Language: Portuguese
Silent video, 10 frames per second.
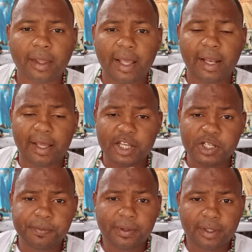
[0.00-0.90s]
ela
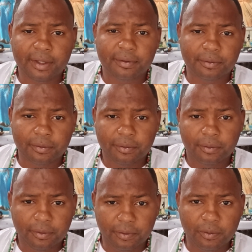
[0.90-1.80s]
respirando
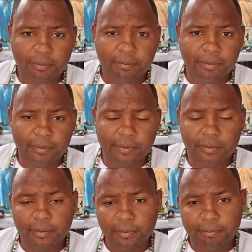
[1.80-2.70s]
num,
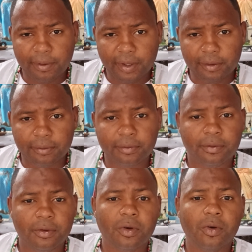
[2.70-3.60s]
num pano
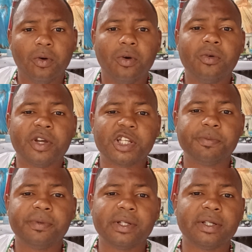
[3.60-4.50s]
ou
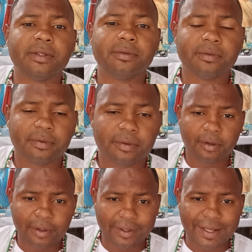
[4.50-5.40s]
respirando
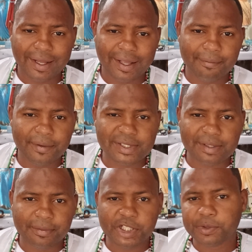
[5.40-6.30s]
na camisa
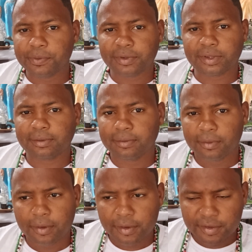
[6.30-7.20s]
mesmo,
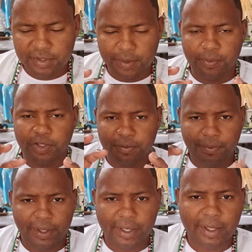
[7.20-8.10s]
você pode
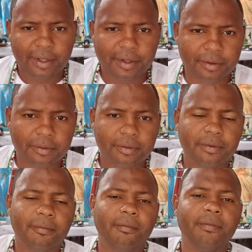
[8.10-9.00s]
pegar aquilo,
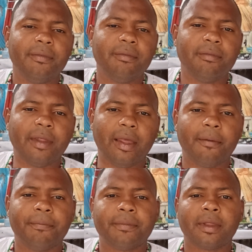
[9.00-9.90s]
né?
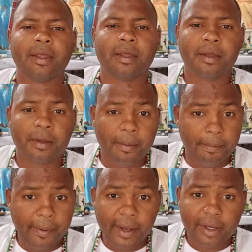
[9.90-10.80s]

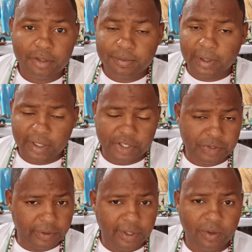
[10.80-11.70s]
Perto de uma
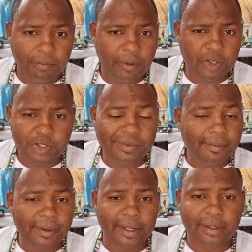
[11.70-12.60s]
cachoeira ou perto de uma
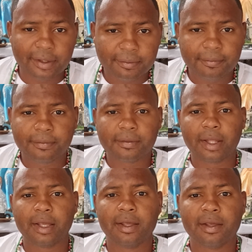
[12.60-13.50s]
mata,
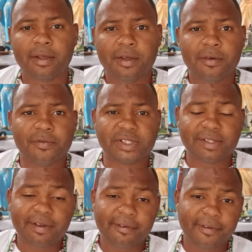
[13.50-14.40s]
você
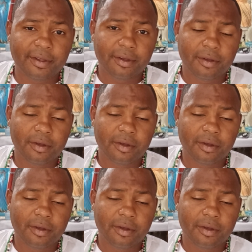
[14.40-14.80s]
vai ver